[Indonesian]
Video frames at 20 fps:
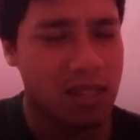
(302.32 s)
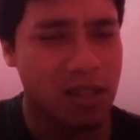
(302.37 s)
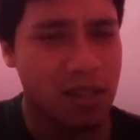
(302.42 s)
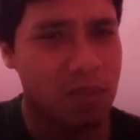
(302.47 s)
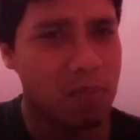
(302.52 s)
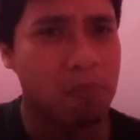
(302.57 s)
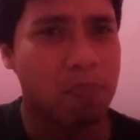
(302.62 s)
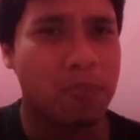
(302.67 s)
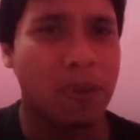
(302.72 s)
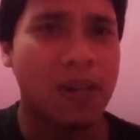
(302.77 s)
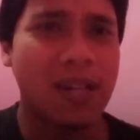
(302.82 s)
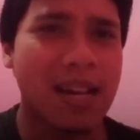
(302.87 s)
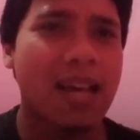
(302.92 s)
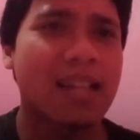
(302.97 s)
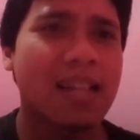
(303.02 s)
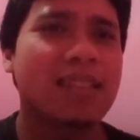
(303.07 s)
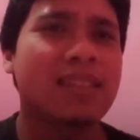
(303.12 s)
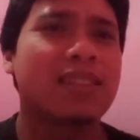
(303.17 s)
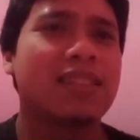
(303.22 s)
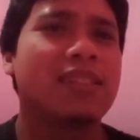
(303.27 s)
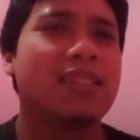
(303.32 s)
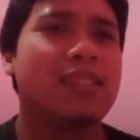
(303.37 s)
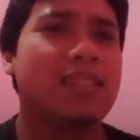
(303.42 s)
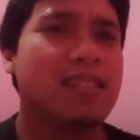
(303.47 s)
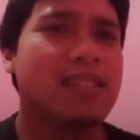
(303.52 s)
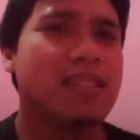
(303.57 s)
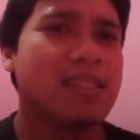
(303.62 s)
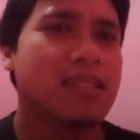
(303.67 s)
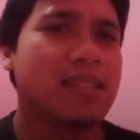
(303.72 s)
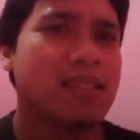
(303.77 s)
berat ini
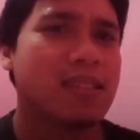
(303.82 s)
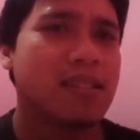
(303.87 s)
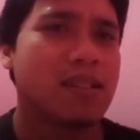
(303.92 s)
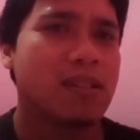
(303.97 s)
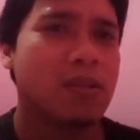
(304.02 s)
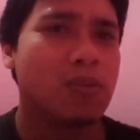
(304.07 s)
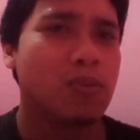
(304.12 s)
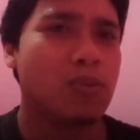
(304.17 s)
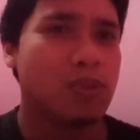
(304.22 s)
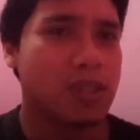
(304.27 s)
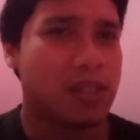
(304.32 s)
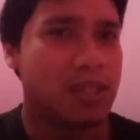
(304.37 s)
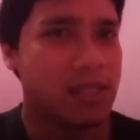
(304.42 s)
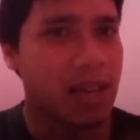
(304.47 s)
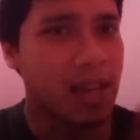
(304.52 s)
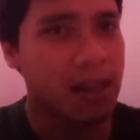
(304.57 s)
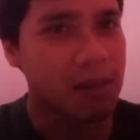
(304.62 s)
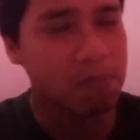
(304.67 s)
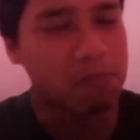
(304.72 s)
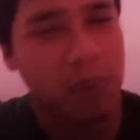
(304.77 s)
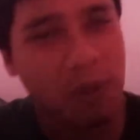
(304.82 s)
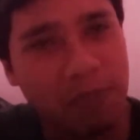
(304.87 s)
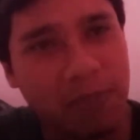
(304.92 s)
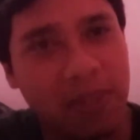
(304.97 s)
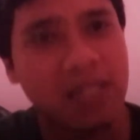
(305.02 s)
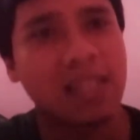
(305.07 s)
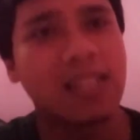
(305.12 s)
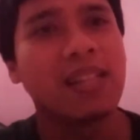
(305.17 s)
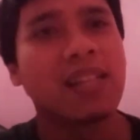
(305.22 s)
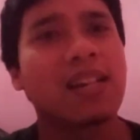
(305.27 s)
ujian
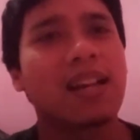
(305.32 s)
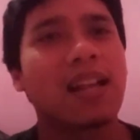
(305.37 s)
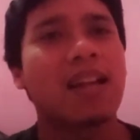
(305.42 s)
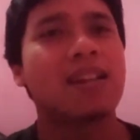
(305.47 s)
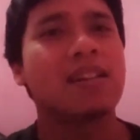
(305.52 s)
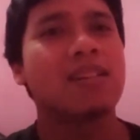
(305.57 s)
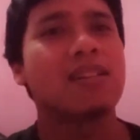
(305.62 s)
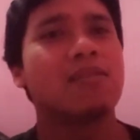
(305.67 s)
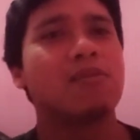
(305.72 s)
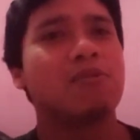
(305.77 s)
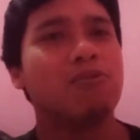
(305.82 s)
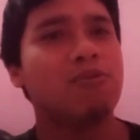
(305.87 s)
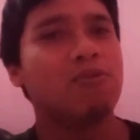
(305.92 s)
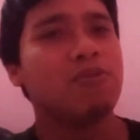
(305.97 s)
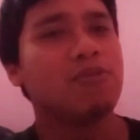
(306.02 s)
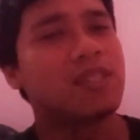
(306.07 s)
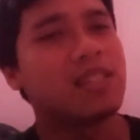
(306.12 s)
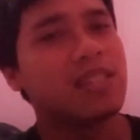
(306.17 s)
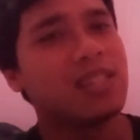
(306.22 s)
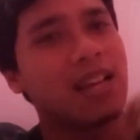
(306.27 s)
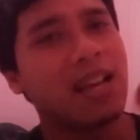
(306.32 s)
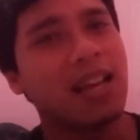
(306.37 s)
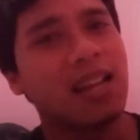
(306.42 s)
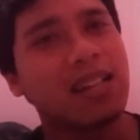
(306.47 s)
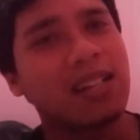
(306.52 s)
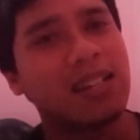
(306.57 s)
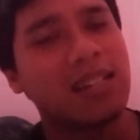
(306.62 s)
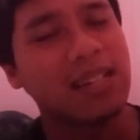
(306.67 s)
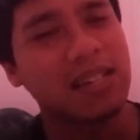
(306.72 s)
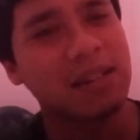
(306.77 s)
pemikiran ujian
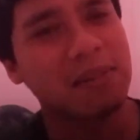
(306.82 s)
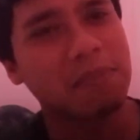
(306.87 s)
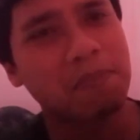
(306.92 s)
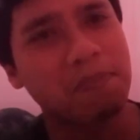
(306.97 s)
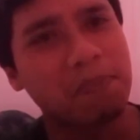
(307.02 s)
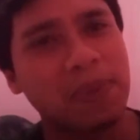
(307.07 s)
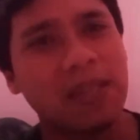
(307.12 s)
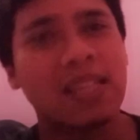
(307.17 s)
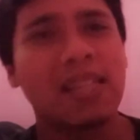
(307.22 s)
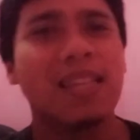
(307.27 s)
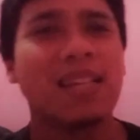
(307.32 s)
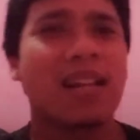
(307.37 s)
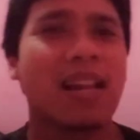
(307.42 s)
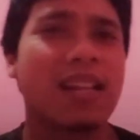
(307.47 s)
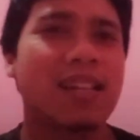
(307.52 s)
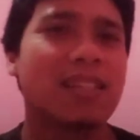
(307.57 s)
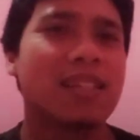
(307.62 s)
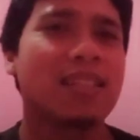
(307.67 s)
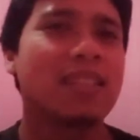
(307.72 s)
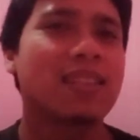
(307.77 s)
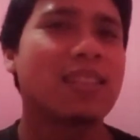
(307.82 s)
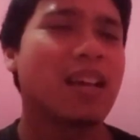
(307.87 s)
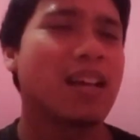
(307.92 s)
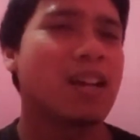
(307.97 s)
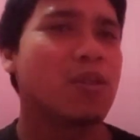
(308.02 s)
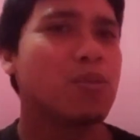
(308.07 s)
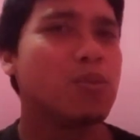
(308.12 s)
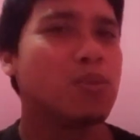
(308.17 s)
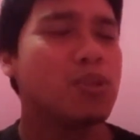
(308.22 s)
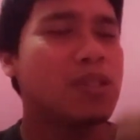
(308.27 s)
pikiran kita
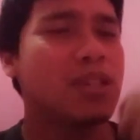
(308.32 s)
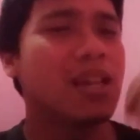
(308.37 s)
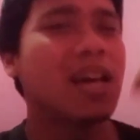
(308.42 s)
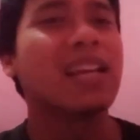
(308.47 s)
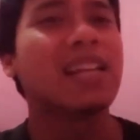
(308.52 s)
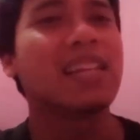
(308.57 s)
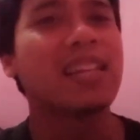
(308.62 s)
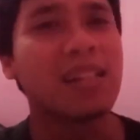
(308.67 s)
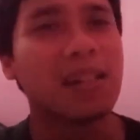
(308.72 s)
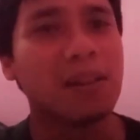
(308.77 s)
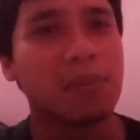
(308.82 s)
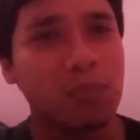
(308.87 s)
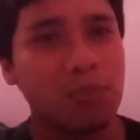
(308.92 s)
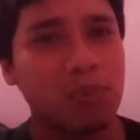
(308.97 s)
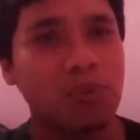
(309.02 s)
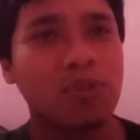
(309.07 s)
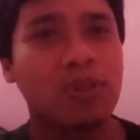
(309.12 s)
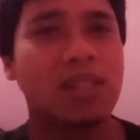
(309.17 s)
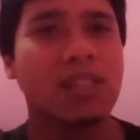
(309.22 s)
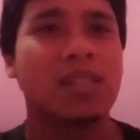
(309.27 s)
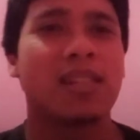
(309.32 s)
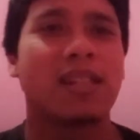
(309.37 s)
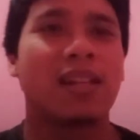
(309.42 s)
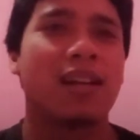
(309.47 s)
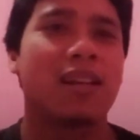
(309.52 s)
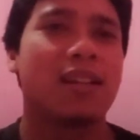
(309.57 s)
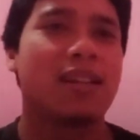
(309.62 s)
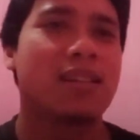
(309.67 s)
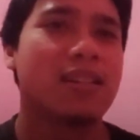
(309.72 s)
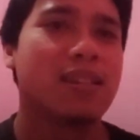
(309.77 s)
ujian ilmu kita
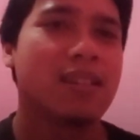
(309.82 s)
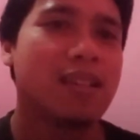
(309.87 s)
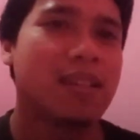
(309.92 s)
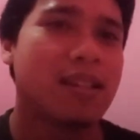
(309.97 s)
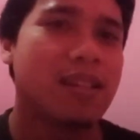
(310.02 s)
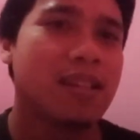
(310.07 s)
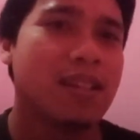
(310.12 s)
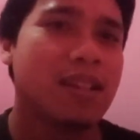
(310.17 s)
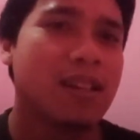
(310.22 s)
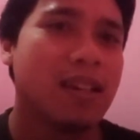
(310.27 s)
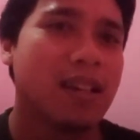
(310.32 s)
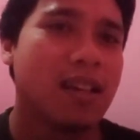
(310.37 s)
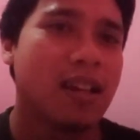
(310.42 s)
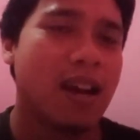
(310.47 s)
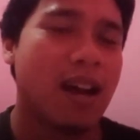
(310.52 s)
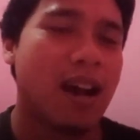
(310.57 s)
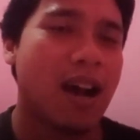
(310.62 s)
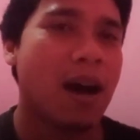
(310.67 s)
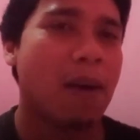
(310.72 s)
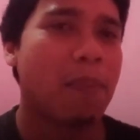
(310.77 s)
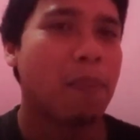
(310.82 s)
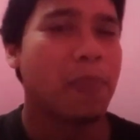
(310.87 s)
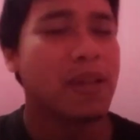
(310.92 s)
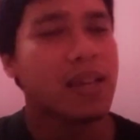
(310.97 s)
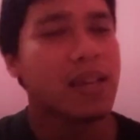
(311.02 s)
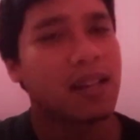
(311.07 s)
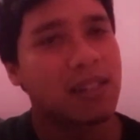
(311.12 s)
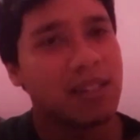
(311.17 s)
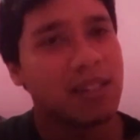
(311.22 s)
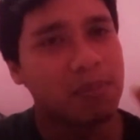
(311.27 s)
apa yang
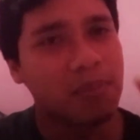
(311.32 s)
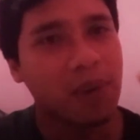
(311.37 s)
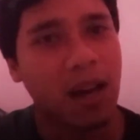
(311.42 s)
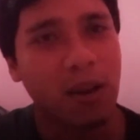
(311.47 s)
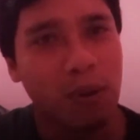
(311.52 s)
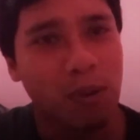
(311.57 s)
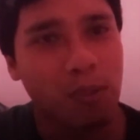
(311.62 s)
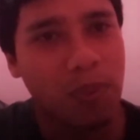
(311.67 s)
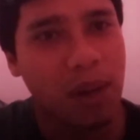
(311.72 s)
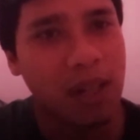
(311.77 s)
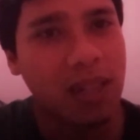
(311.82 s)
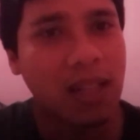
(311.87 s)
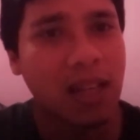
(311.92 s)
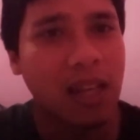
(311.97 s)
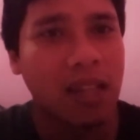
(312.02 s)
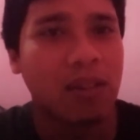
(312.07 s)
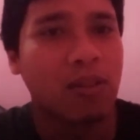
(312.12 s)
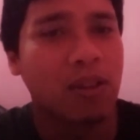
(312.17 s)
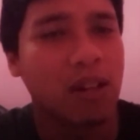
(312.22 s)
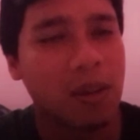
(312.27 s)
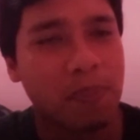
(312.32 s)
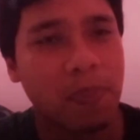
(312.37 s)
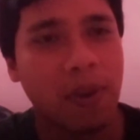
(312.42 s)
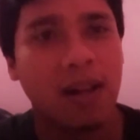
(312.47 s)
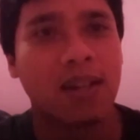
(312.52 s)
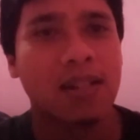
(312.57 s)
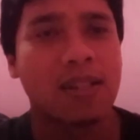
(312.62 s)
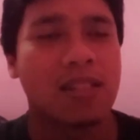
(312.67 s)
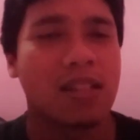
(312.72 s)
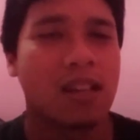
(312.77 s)
dimaklumatkan oleh
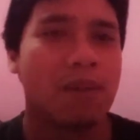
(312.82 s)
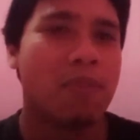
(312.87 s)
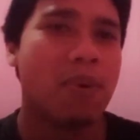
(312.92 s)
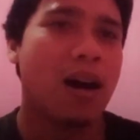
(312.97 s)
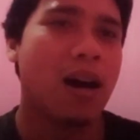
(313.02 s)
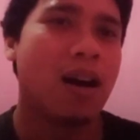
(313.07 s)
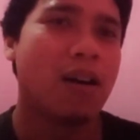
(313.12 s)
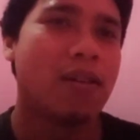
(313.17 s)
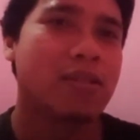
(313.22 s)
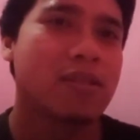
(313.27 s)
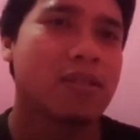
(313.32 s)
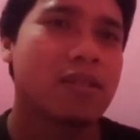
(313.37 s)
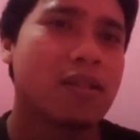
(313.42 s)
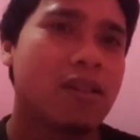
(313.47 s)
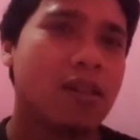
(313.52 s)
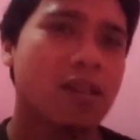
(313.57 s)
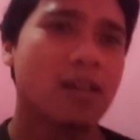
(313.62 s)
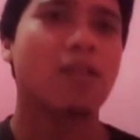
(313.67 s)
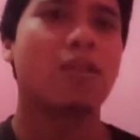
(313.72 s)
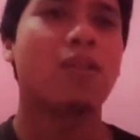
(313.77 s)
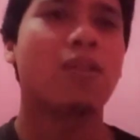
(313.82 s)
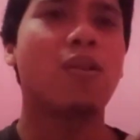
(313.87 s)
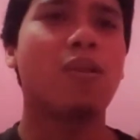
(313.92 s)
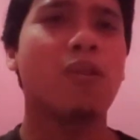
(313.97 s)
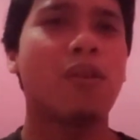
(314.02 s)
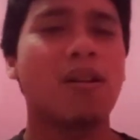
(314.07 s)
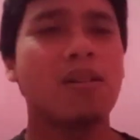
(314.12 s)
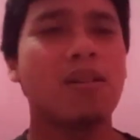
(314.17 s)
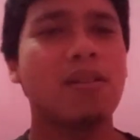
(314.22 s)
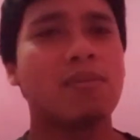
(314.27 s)
pengersa Baos kok
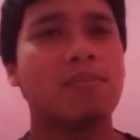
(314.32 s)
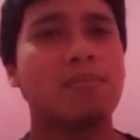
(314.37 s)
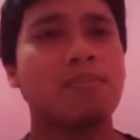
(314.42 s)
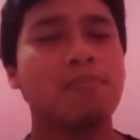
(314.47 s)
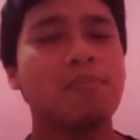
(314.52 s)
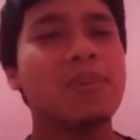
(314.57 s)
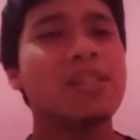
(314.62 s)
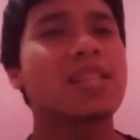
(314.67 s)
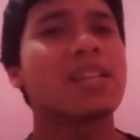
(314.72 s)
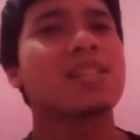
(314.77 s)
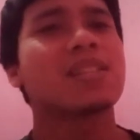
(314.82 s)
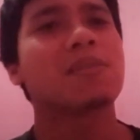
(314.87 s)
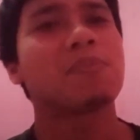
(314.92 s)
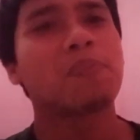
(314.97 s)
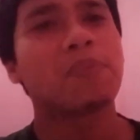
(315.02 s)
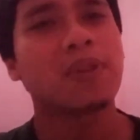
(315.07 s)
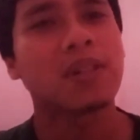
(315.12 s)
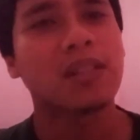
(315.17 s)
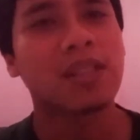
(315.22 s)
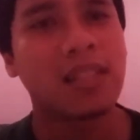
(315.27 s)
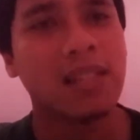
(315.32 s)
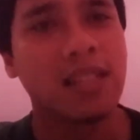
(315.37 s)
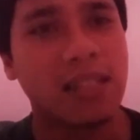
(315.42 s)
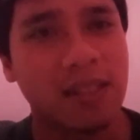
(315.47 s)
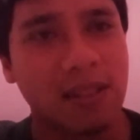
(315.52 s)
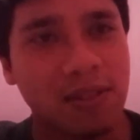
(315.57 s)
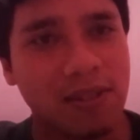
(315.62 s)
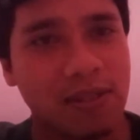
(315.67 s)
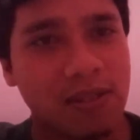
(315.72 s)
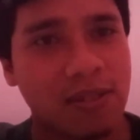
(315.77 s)
bisa seperti itu
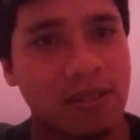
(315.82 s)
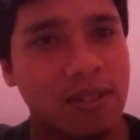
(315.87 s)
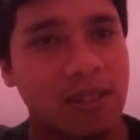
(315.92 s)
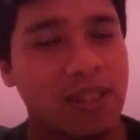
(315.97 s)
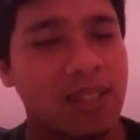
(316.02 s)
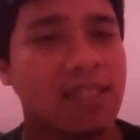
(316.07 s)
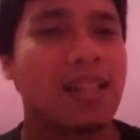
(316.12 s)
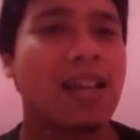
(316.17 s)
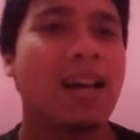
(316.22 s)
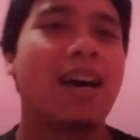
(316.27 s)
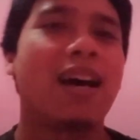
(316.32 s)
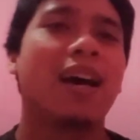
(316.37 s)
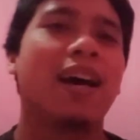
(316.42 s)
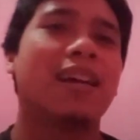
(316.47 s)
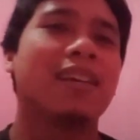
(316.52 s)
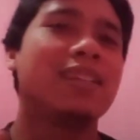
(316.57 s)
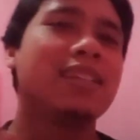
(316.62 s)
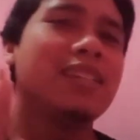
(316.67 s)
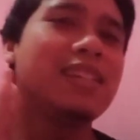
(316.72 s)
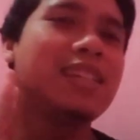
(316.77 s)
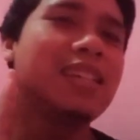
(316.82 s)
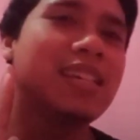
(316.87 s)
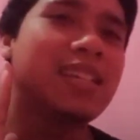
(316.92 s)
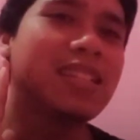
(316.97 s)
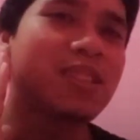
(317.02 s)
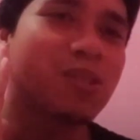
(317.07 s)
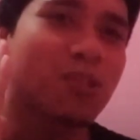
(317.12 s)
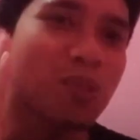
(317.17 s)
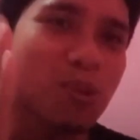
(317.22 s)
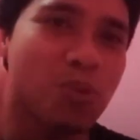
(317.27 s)
nah
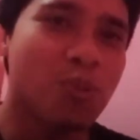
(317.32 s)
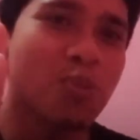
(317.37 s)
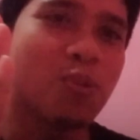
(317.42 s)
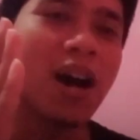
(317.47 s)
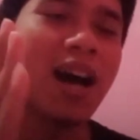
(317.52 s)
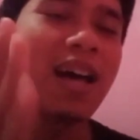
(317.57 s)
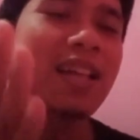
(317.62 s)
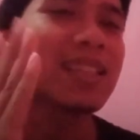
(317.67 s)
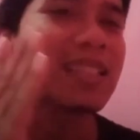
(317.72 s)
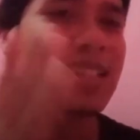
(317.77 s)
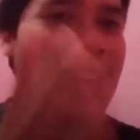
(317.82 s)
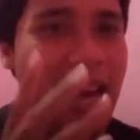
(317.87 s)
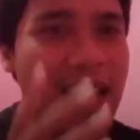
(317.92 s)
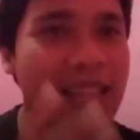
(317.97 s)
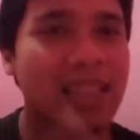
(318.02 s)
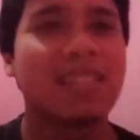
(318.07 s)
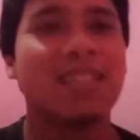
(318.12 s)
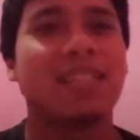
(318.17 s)
itu hati-hati